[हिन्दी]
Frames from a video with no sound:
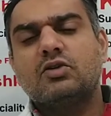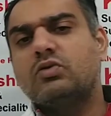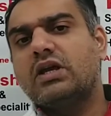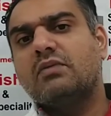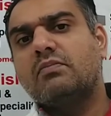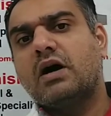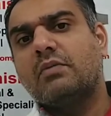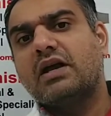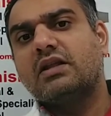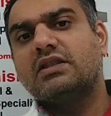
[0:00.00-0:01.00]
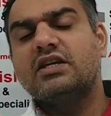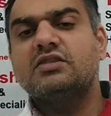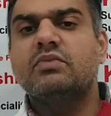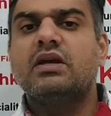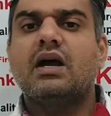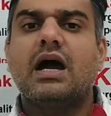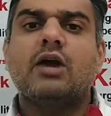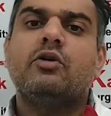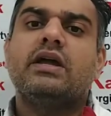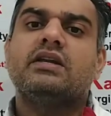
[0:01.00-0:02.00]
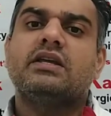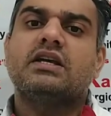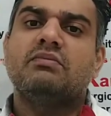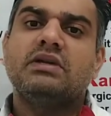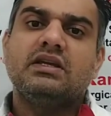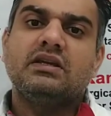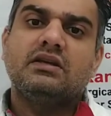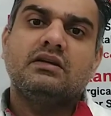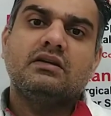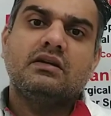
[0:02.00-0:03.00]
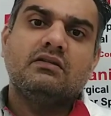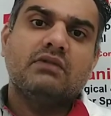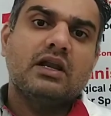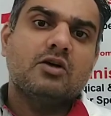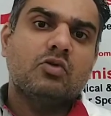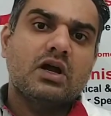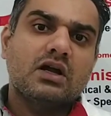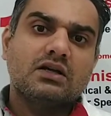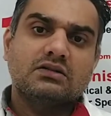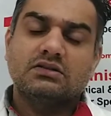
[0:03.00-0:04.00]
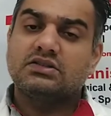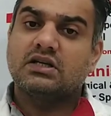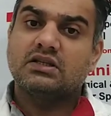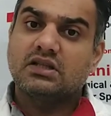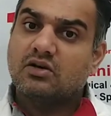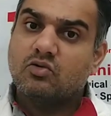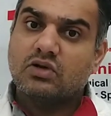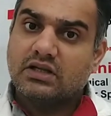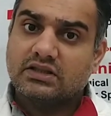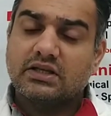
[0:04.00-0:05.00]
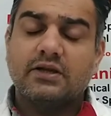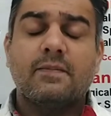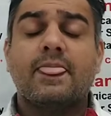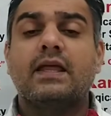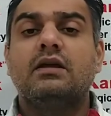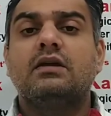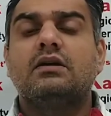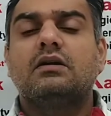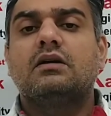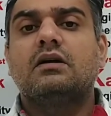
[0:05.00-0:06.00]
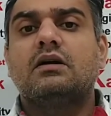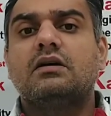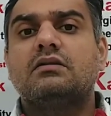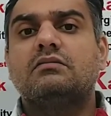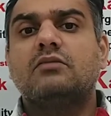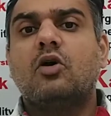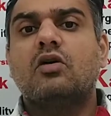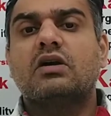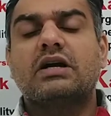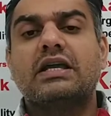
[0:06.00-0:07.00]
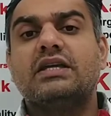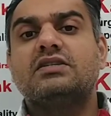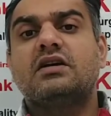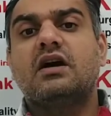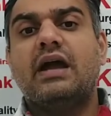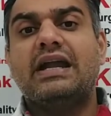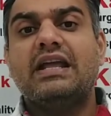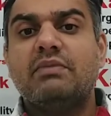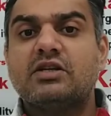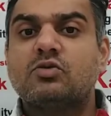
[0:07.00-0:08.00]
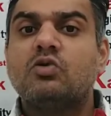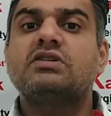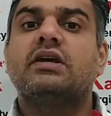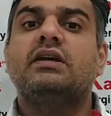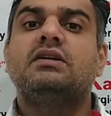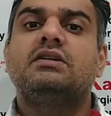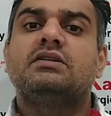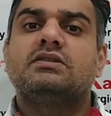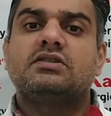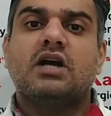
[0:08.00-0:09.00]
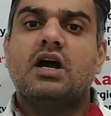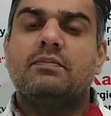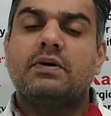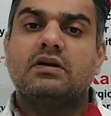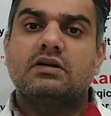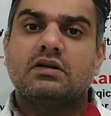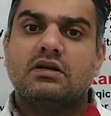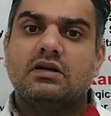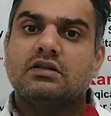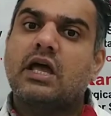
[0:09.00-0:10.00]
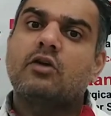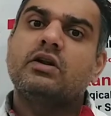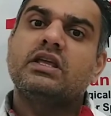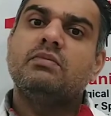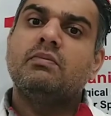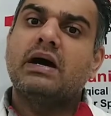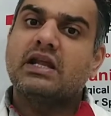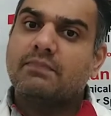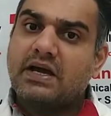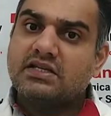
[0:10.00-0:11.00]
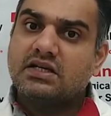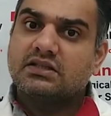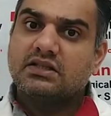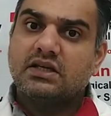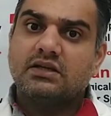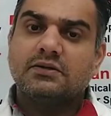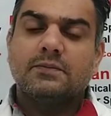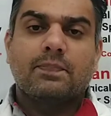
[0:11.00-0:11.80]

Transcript: क्योंकि हम हमारे देश में आयोडाइन की कमी वाला खुराक ज़्यादातर लोग लेते हैं आ, और कई जगह एंडेमिक जोन्स हैं जहाँ पर थायराइड की बीमारियाँ पाई जाती है